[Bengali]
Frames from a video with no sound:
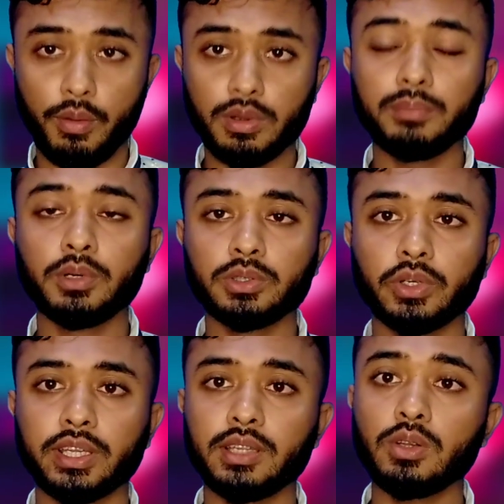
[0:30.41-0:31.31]
অবলম্বন
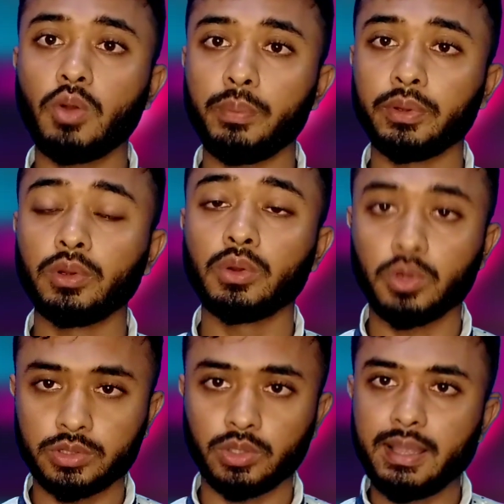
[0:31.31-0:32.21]
করে কিন্তু কপিগুলো
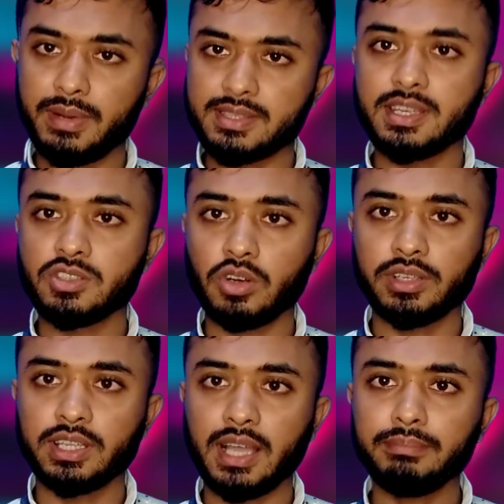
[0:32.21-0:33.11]
করতে হবে আমরা স্ক্রিনশট
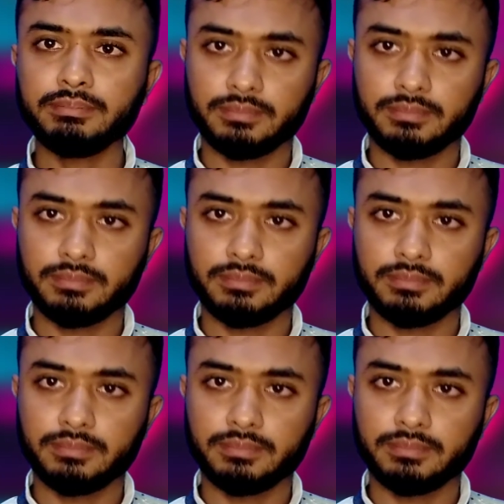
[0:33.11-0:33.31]
নিতাম